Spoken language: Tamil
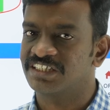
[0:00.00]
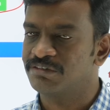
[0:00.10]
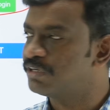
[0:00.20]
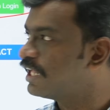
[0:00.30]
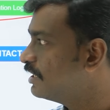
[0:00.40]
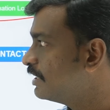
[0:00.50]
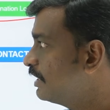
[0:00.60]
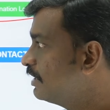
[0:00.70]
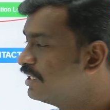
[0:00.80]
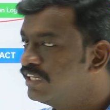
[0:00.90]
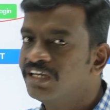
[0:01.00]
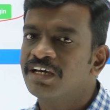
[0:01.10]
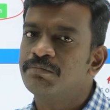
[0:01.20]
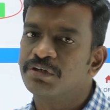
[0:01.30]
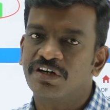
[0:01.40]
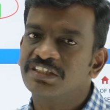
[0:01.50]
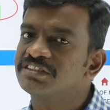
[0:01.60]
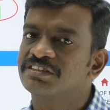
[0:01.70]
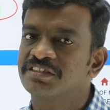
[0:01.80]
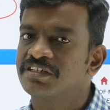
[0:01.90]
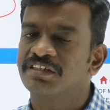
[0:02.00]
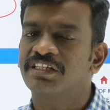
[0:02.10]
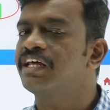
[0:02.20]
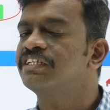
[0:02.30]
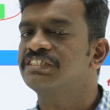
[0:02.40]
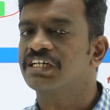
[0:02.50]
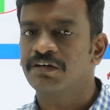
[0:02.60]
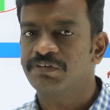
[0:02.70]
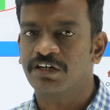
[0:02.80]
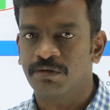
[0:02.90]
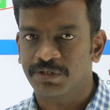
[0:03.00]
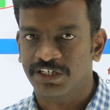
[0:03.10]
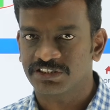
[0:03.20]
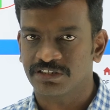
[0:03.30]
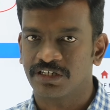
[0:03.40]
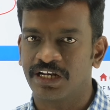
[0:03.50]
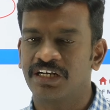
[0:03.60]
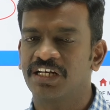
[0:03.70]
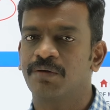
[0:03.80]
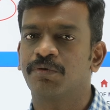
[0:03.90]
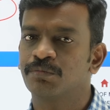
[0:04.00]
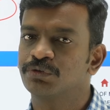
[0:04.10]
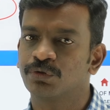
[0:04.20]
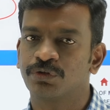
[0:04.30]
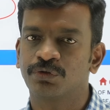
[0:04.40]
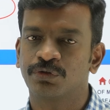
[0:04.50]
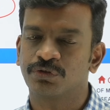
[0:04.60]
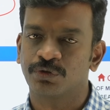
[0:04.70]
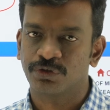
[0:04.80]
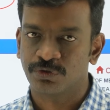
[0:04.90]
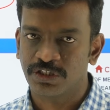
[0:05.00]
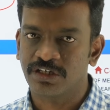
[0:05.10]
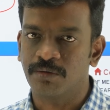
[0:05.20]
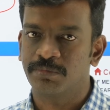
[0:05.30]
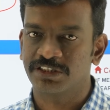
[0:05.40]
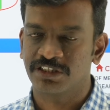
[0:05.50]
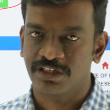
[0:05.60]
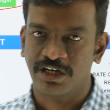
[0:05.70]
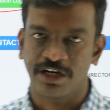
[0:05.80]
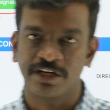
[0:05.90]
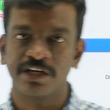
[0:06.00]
ரிசைன் பண்ணாதீங்க பிகாஸ் தர் இஸ் அ ஹெவி காம்படிஷன் எல்லா பக்கமும் சுற்றி சுற்றி சுற்றி சுற்றி காம்படிஷன் தான் ஆல்